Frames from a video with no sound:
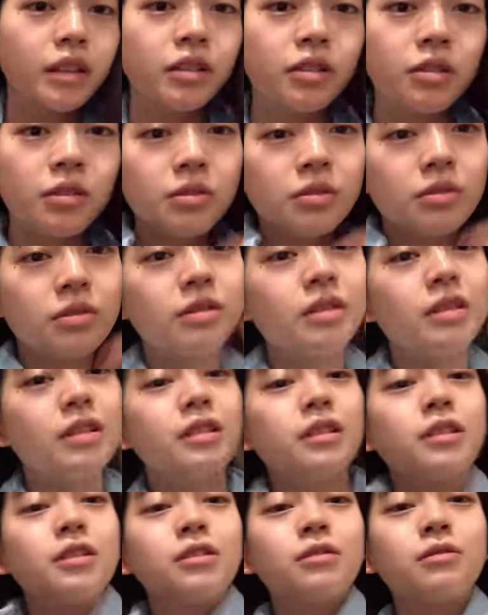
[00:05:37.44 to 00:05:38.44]
今日の T
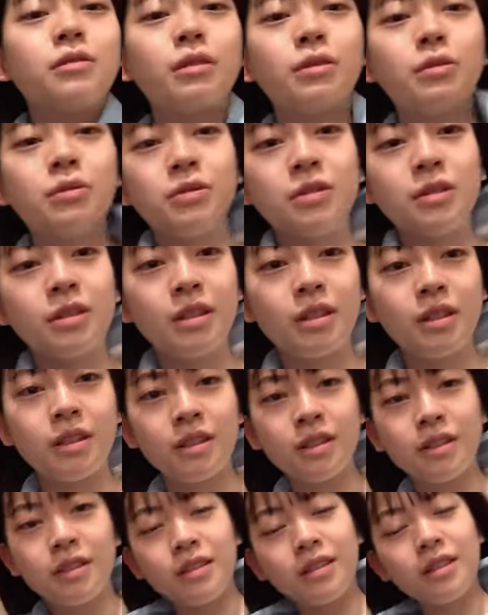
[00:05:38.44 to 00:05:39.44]
シャツはこちらで
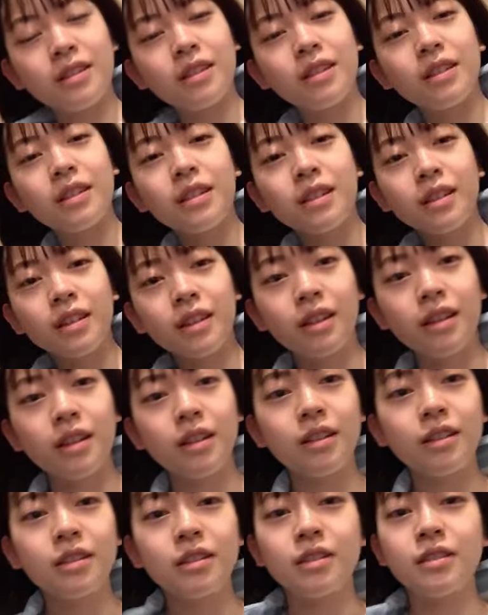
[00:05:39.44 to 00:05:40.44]
す
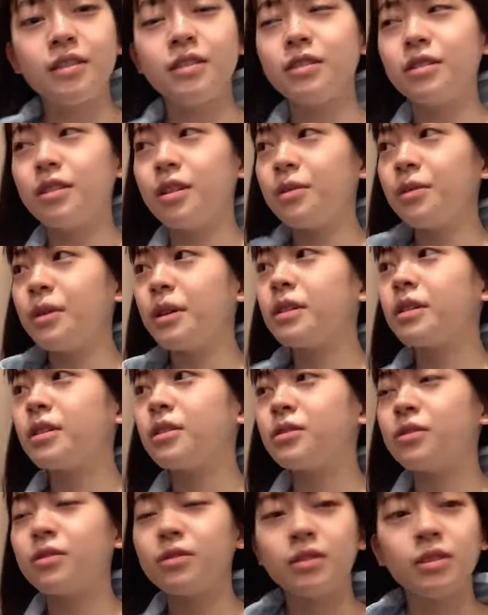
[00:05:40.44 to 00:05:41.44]
ツアーファイナル
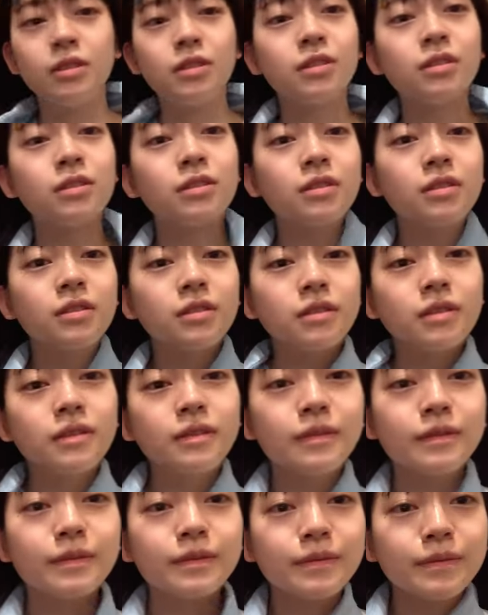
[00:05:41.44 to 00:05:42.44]
の T シャツ
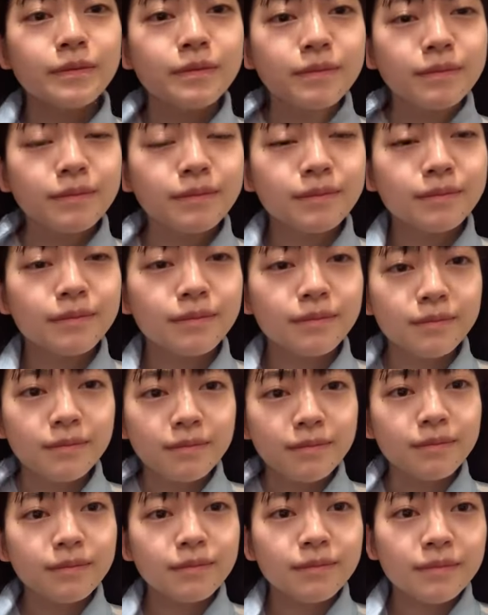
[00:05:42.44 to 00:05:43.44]
かわいい
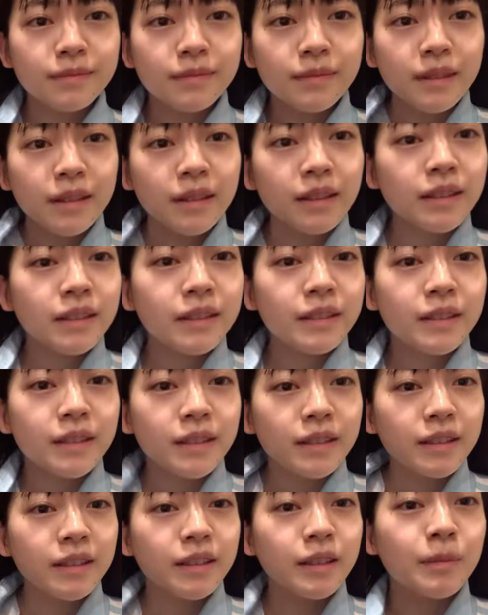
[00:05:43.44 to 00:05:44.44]

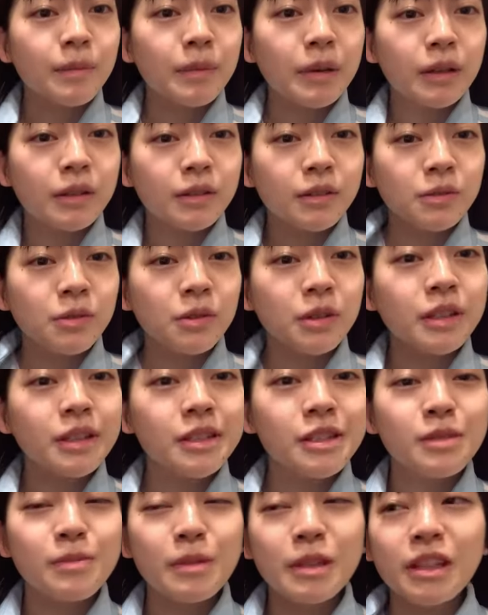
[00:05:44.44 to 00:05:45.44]
やっぱこれで
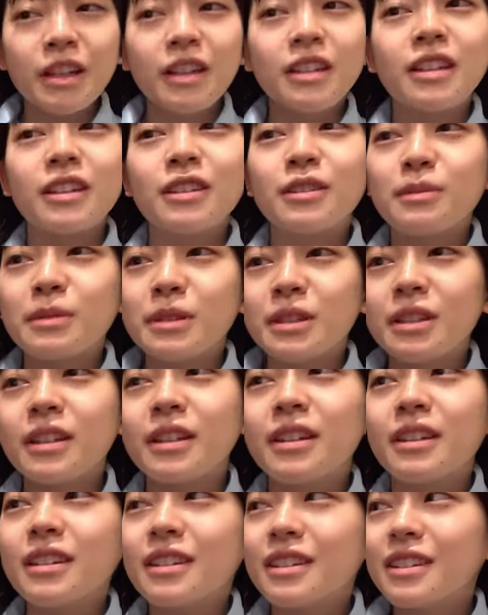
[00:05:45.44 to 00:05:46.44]
締めたいなって思って、
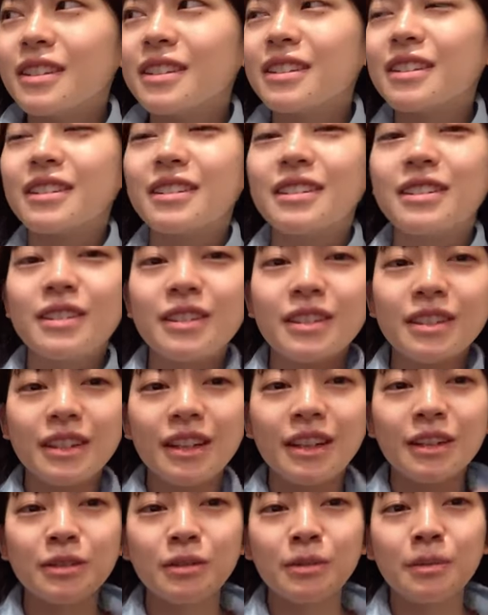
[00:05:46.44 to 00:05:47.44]

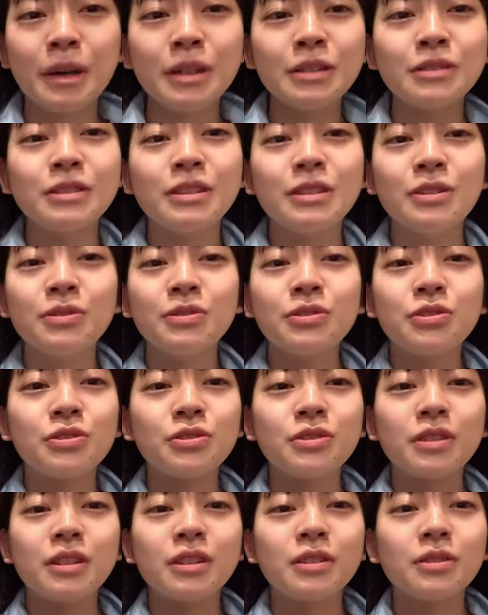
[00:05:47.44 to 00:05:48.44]
あのバックに47
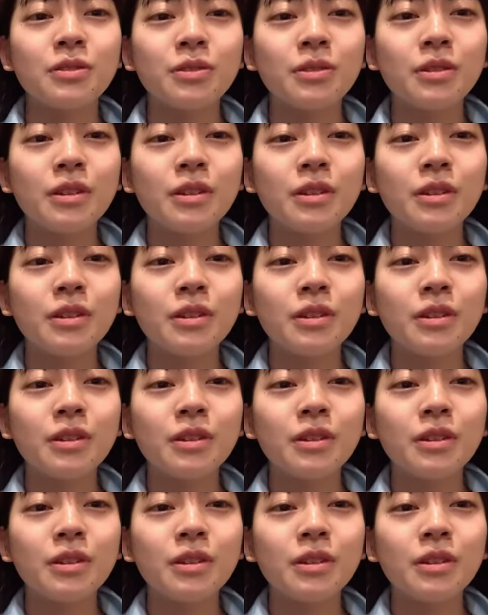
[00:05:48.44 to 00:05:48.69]
の